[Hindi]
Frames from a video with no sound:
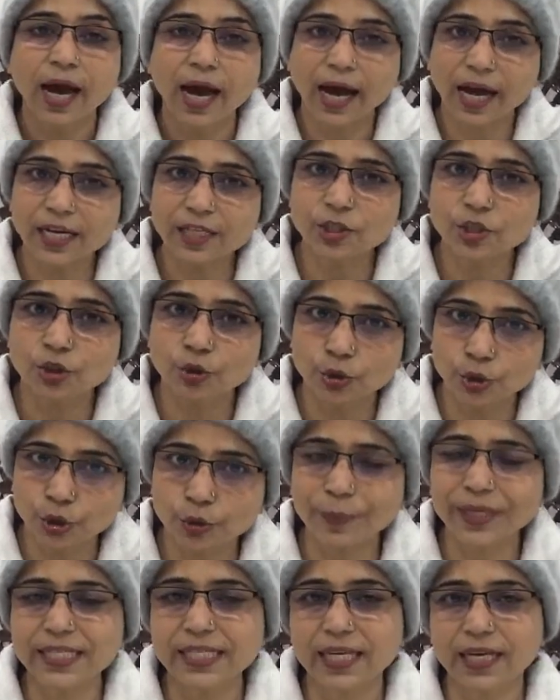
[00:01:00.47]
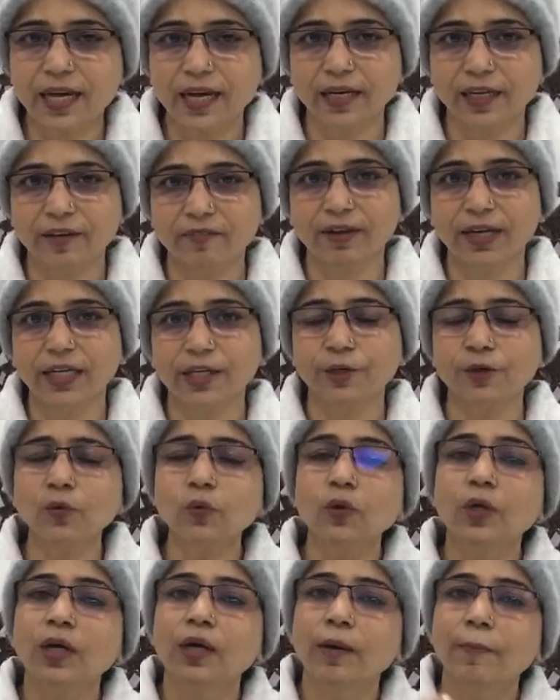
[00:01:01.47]
आज जो जो मैं सिखाने वाली
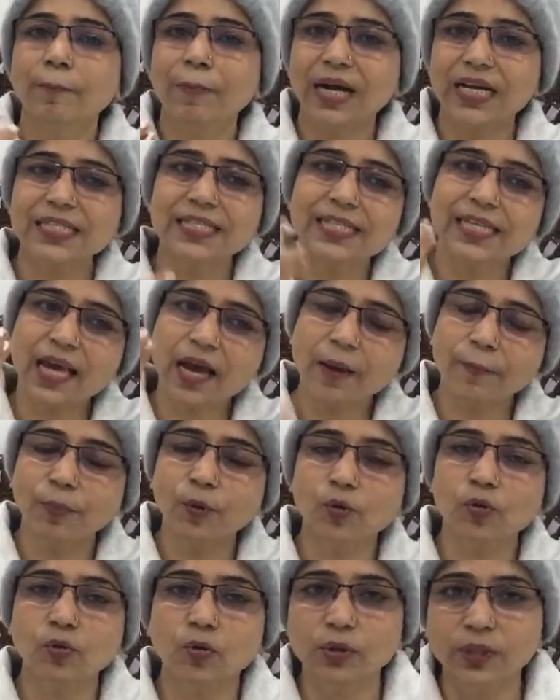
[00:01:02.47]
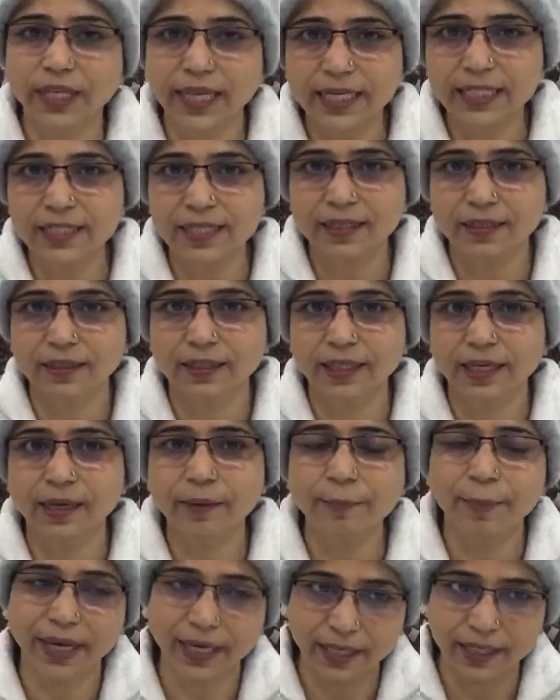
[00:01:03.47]
हूँ मानसी आप लोगों को देख सकती है
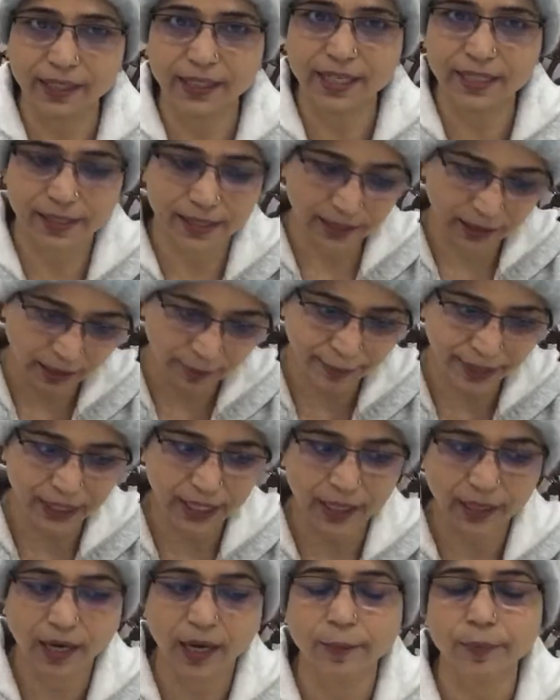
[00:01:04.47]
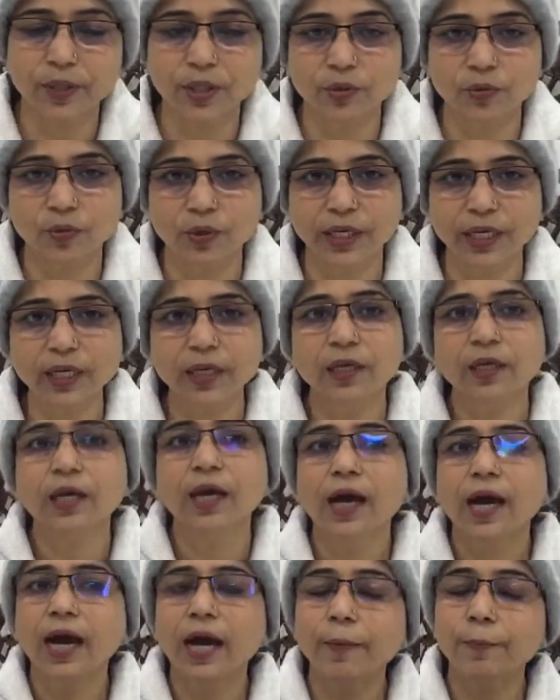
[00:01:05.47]
मैं नहीं देख सकती मैं इधर काम करूंगी
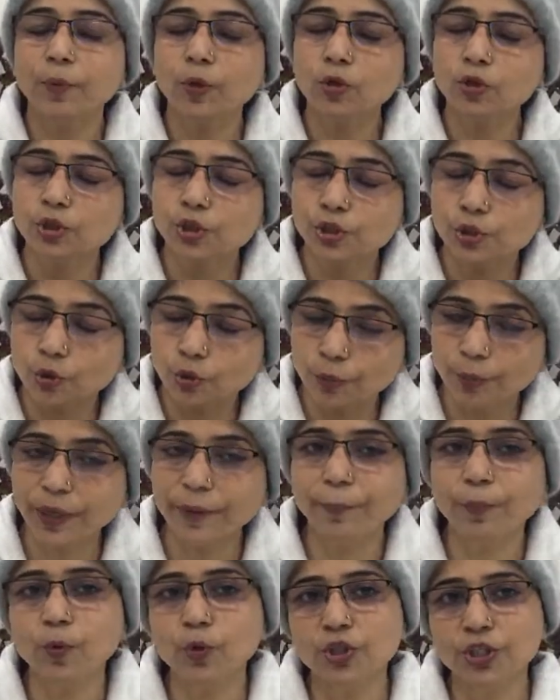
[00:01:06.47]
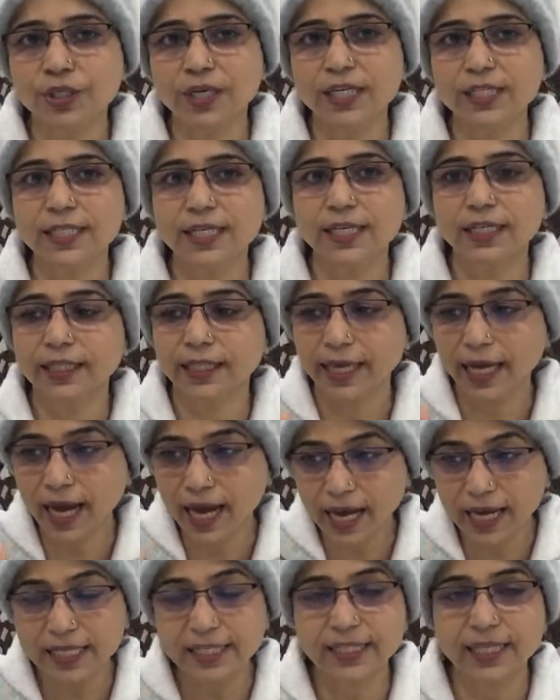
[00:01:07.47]
आप लोग जो भी पूछना चाहते हैं
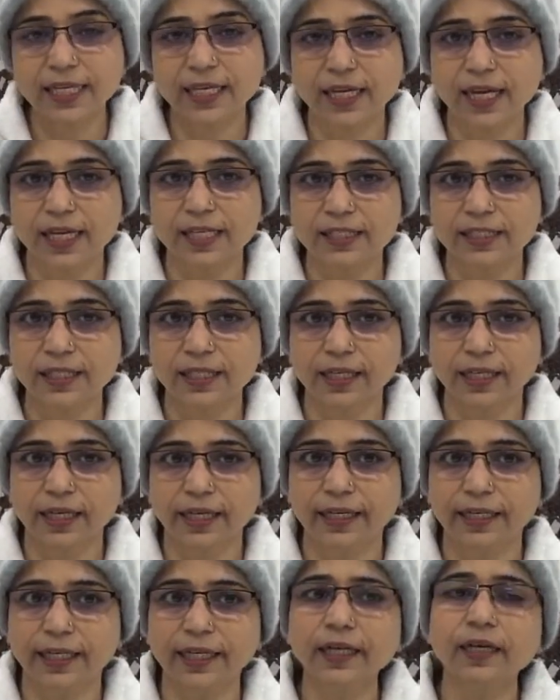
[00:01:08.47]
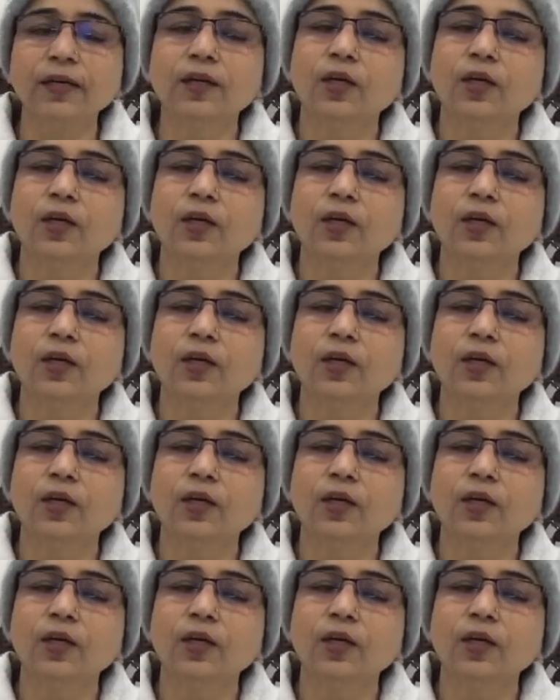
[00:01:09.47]
आज की क्लास से रिलेटेड